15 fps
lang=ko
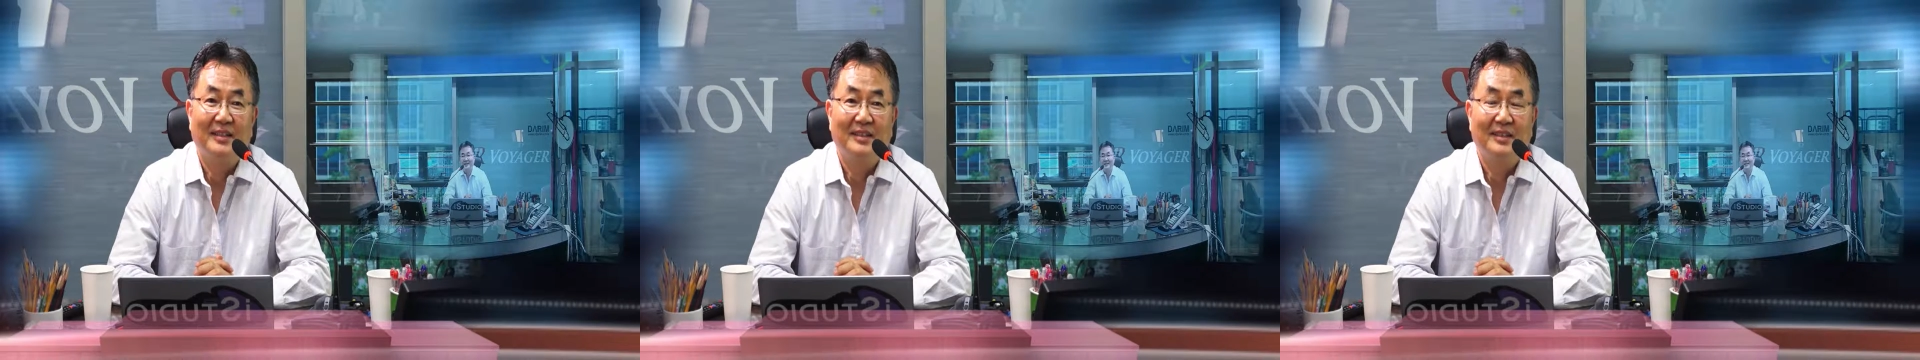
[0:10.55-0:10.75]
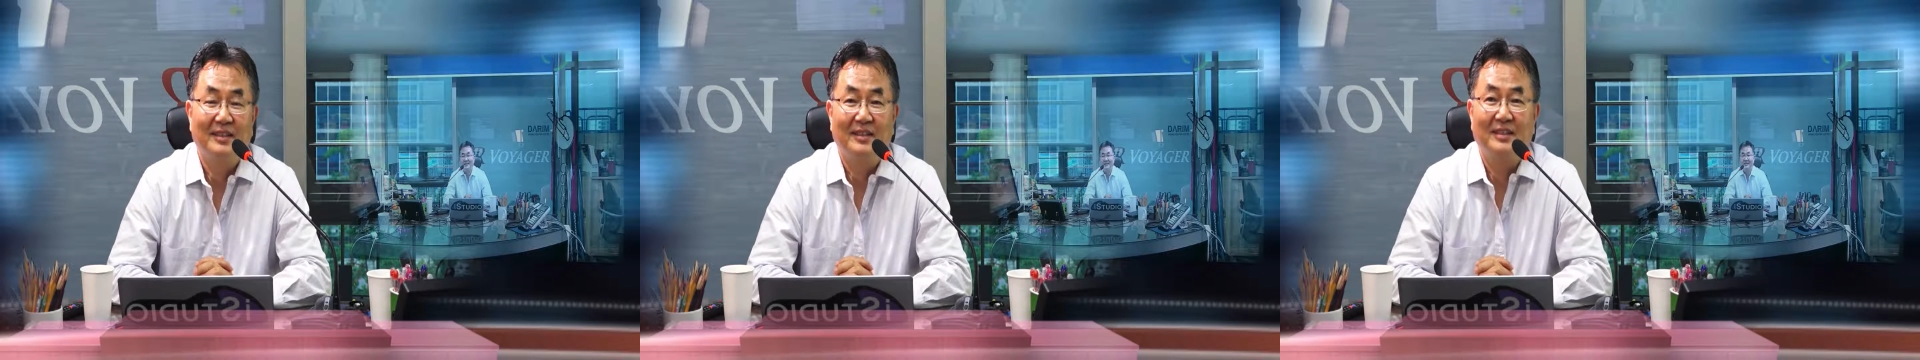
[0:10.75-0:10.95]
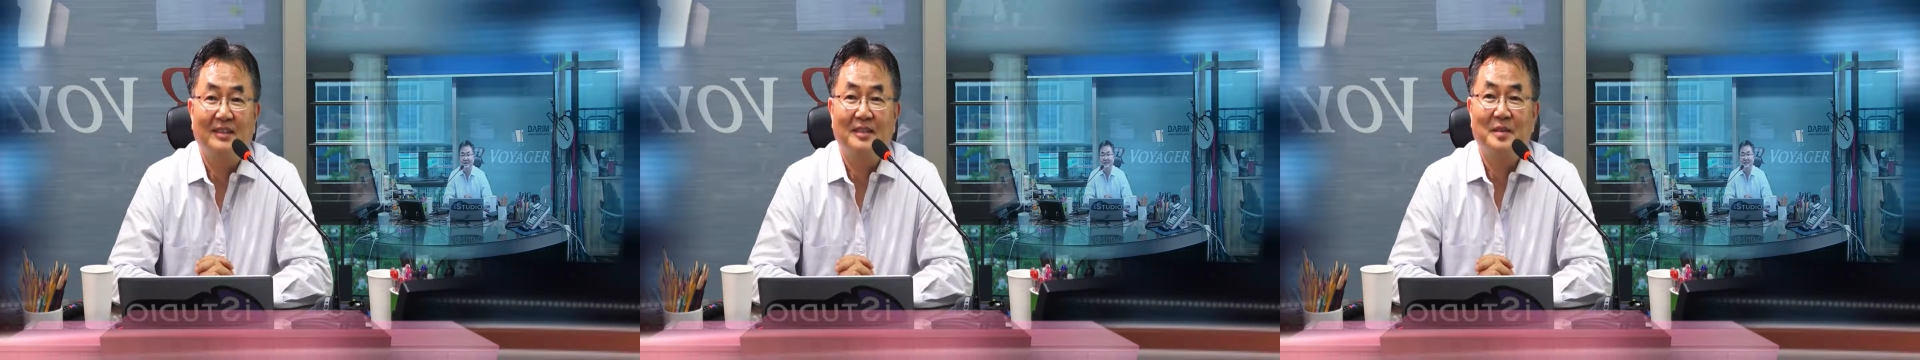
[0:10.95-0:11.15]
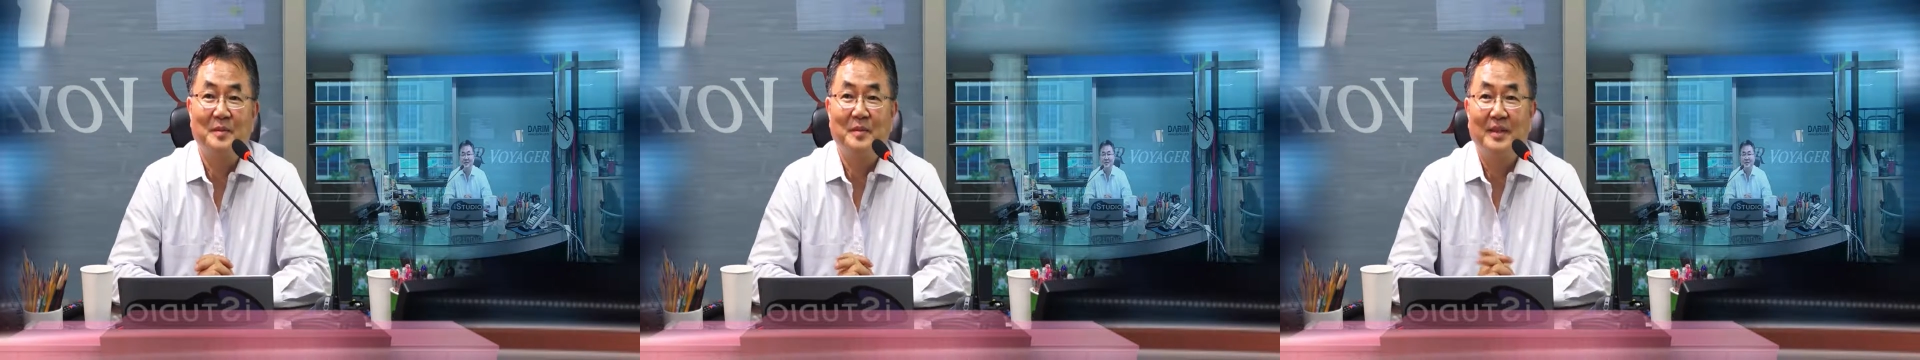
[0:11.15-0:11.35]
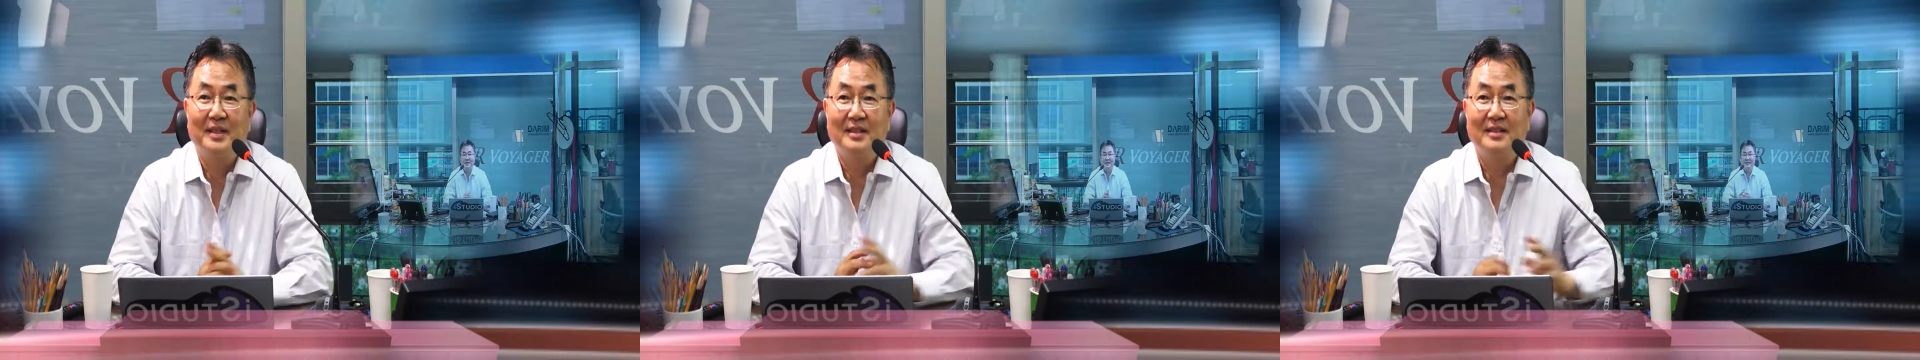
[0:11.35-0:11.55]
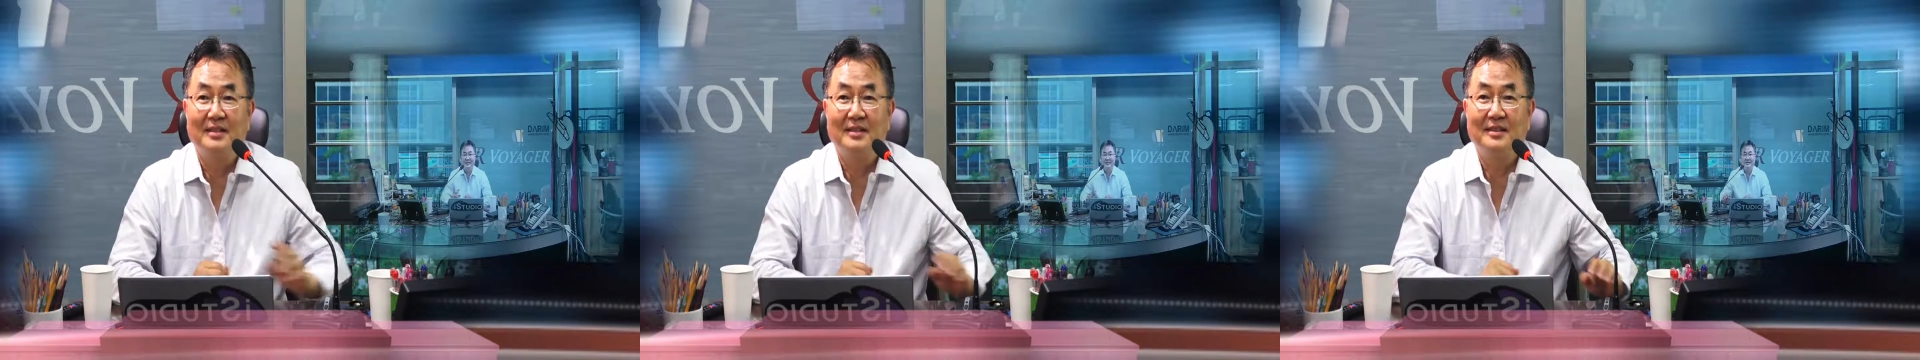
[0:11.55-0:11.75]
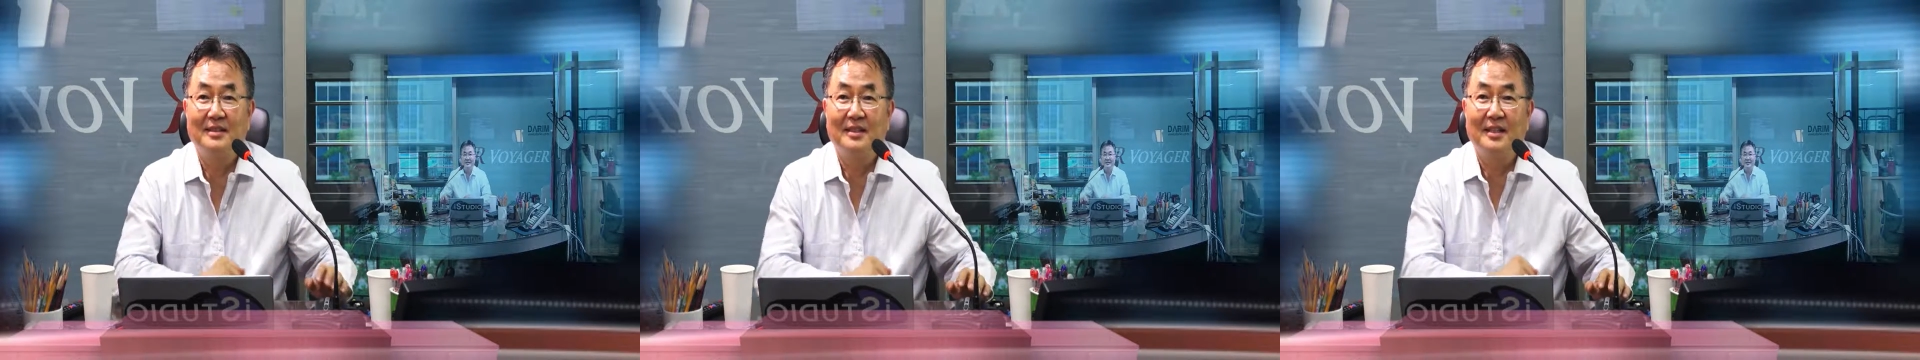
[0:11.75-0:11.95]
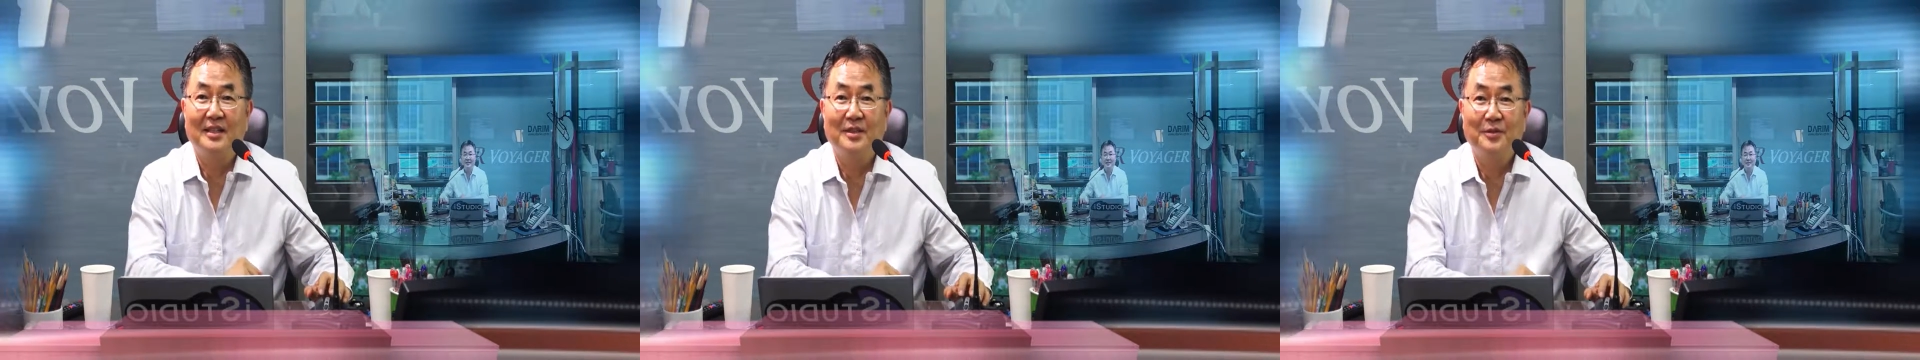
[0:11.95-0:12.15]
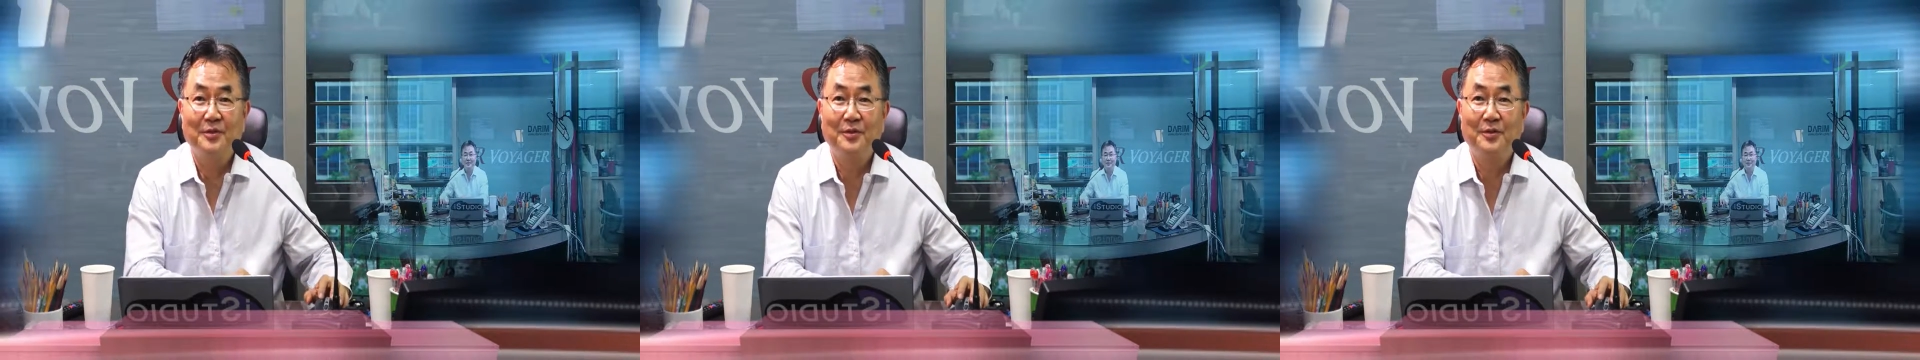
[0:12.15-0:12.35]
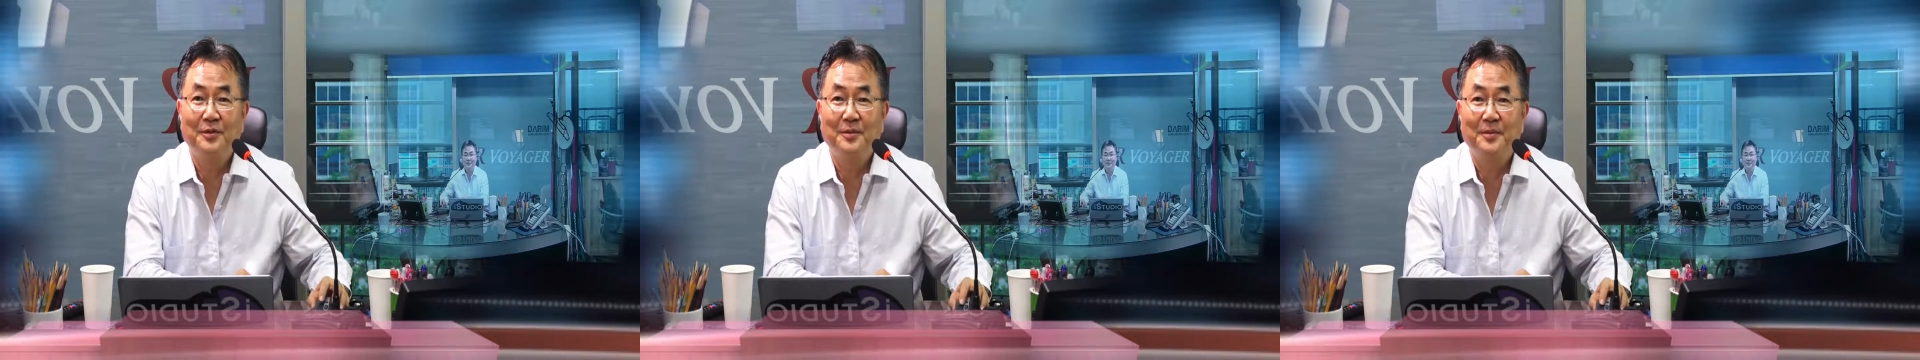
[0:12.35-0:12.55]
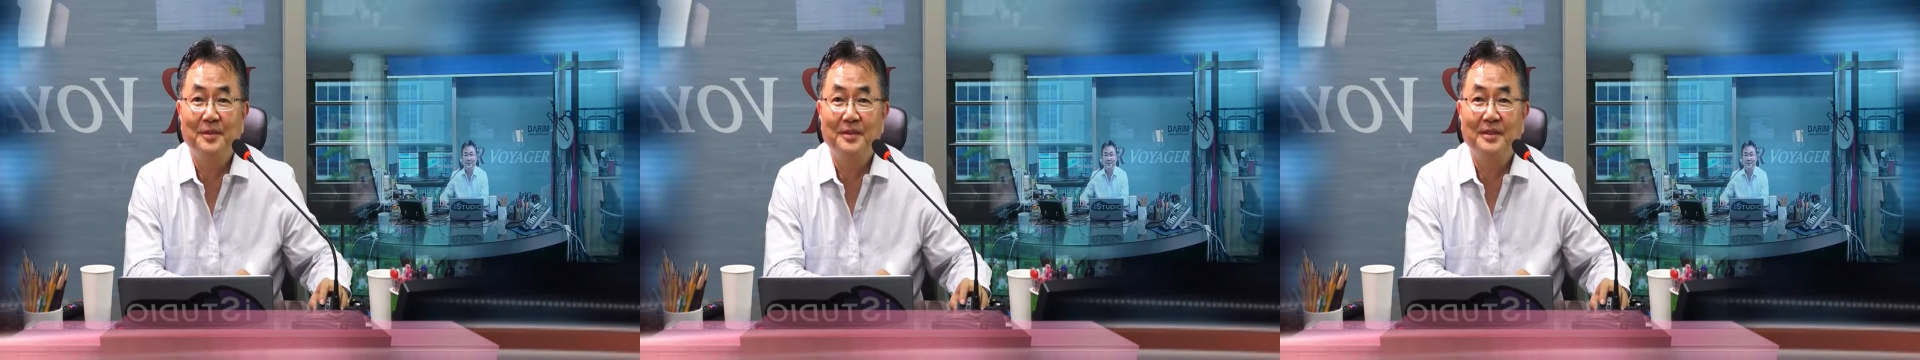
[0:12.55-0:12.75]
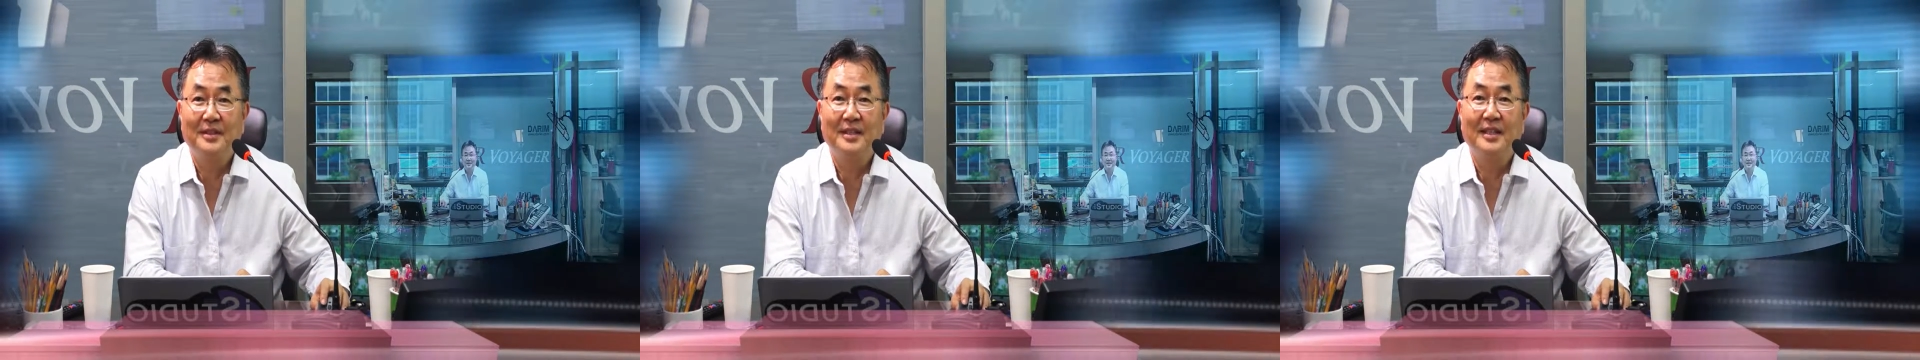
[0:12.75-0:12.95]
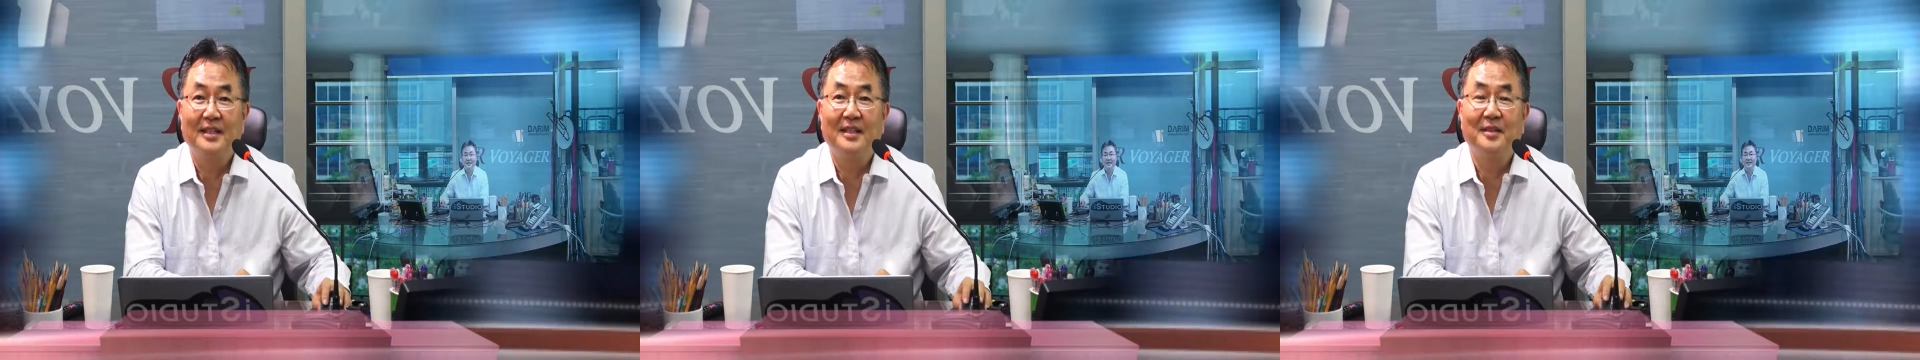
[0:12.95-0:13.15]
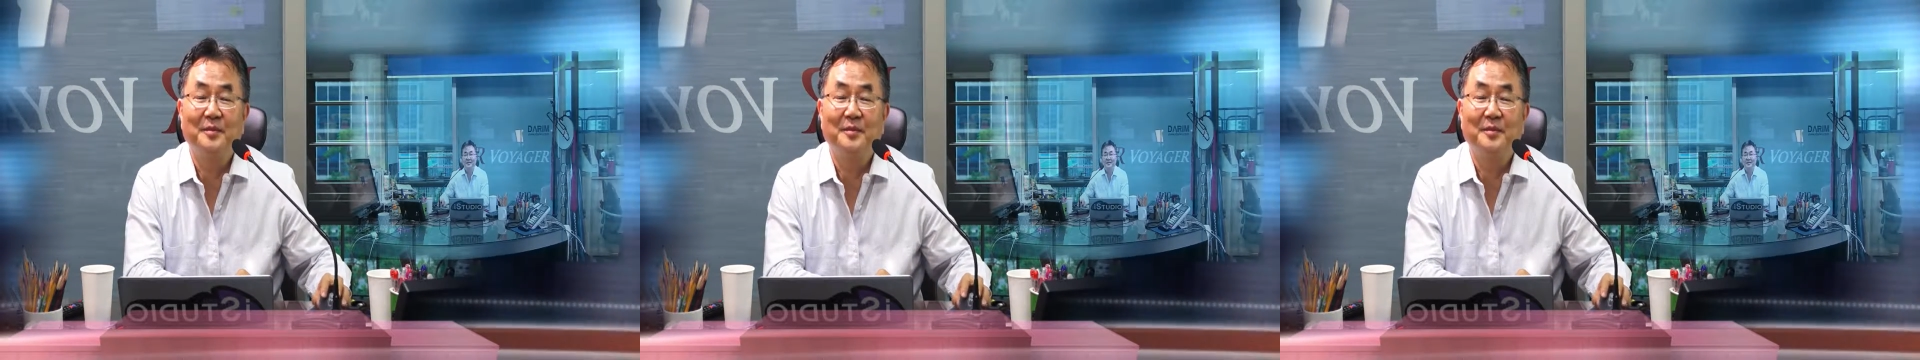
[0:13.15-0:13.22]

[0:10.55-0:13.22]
아, 스마트 시대, 유튜브 시대,